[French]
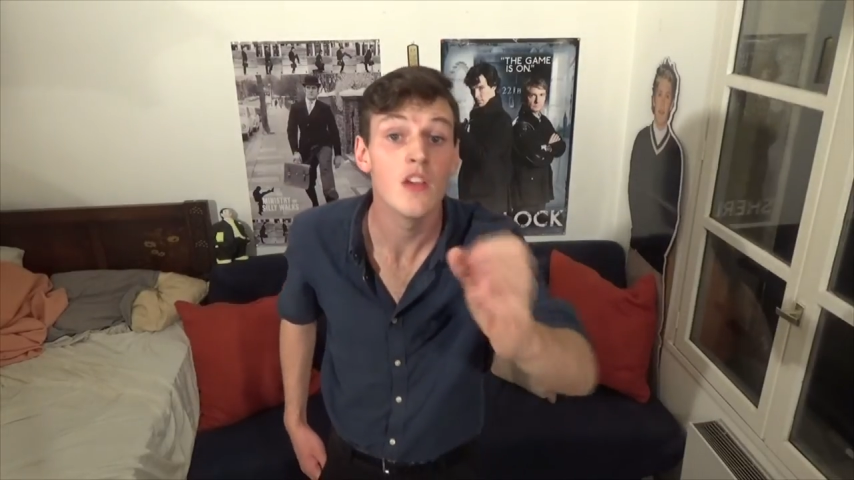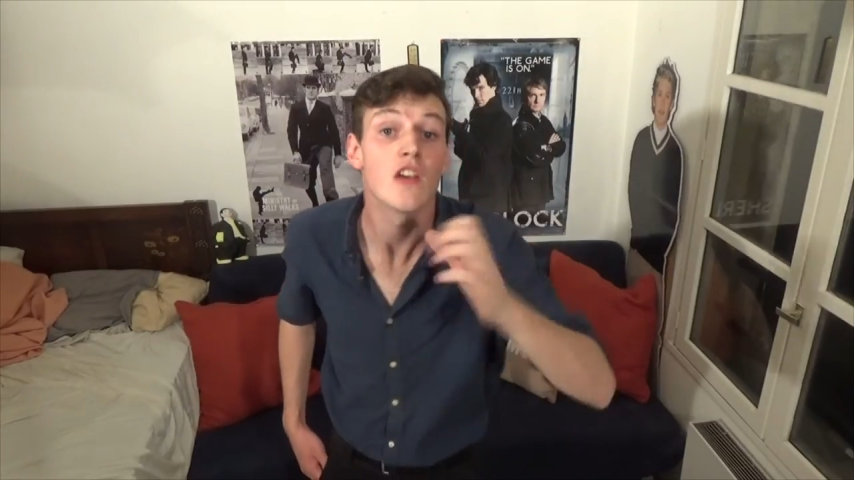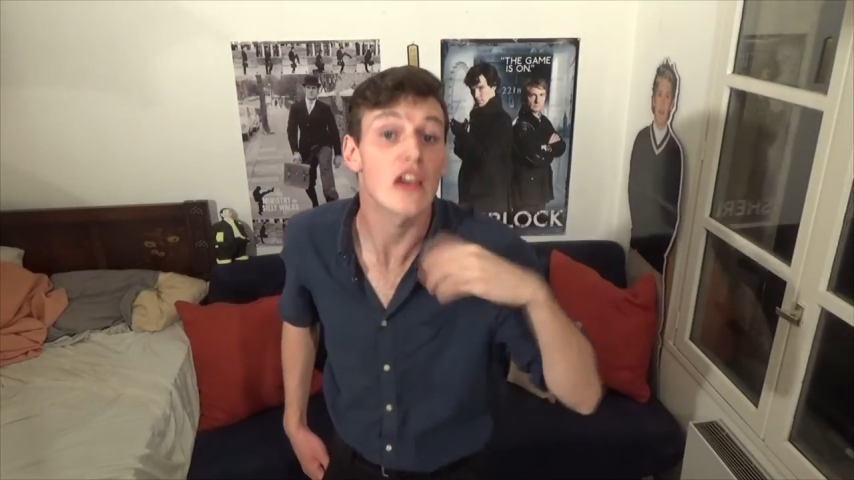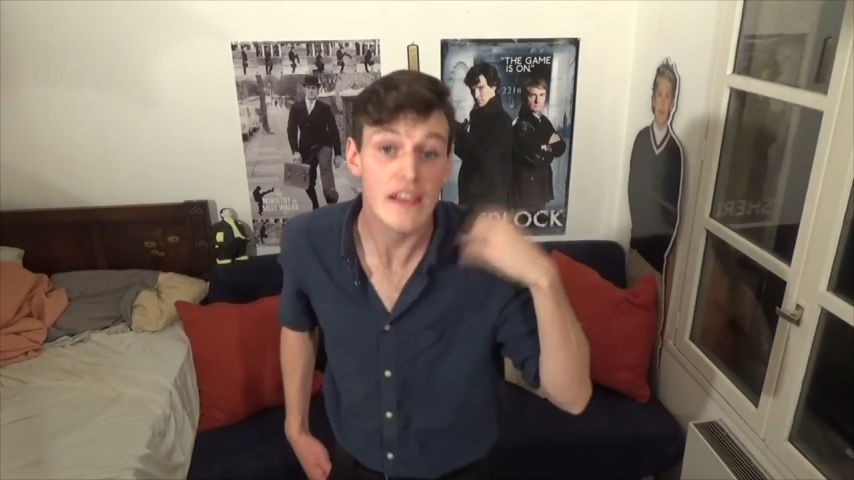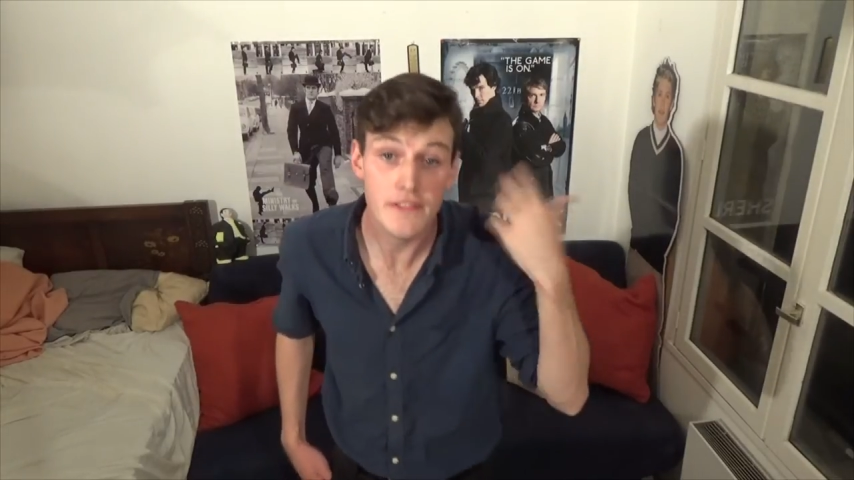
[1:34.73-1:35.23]

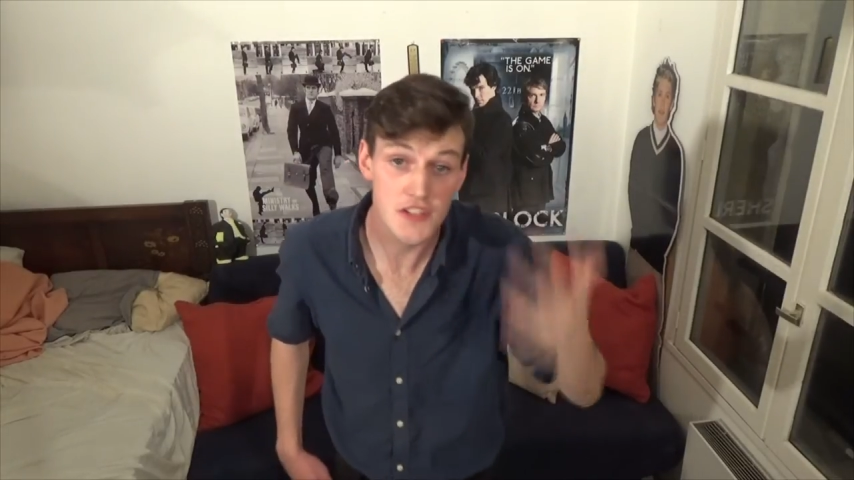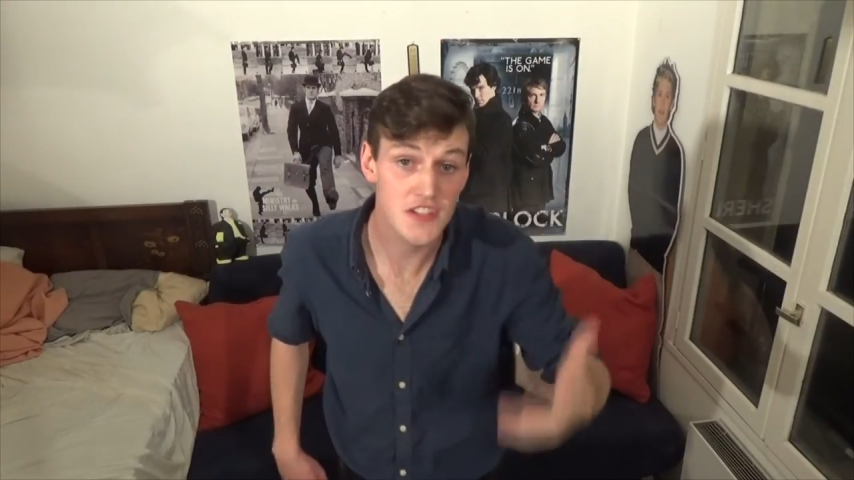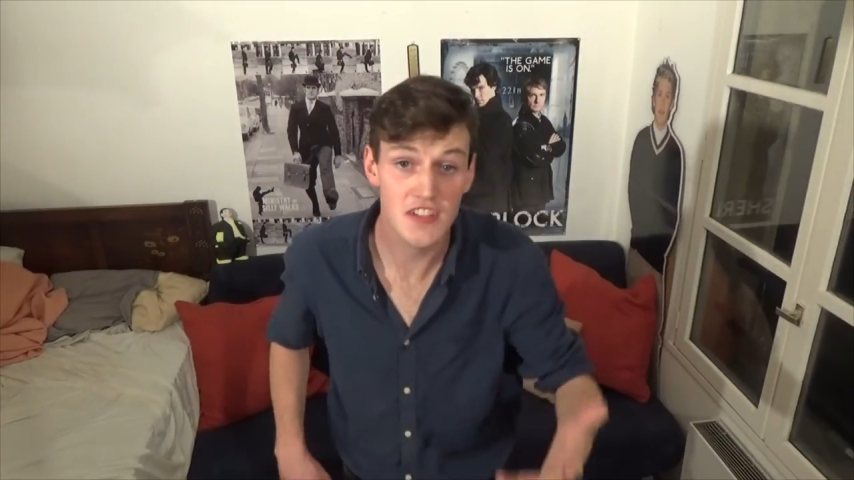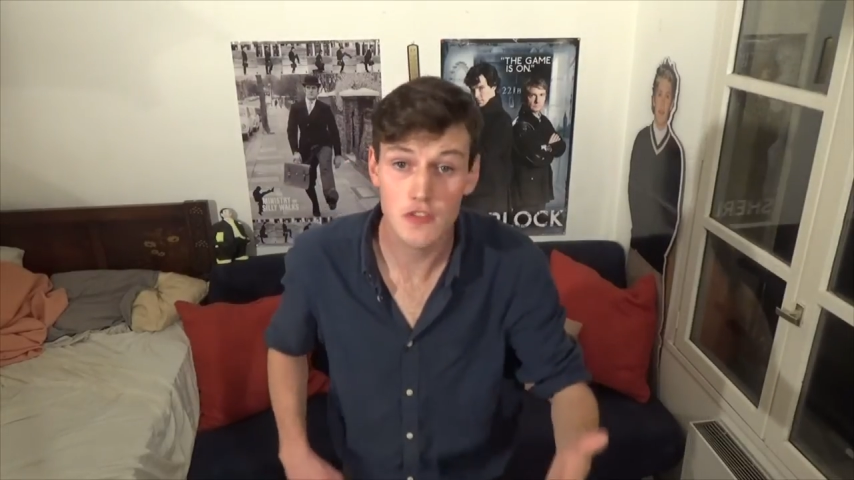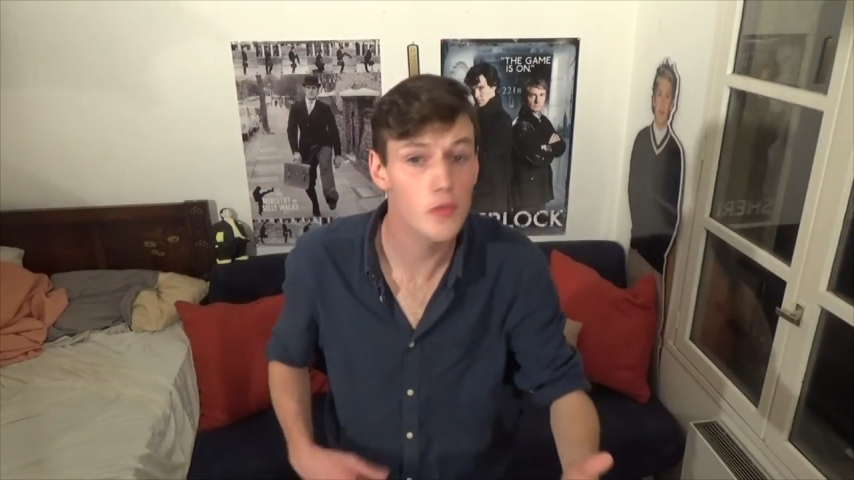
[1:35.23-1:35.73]

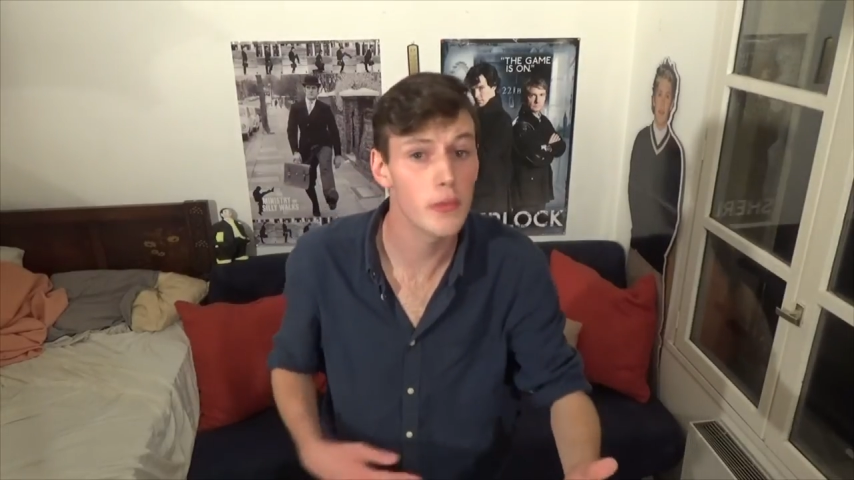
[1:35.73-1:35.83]
Réfléchissez dessus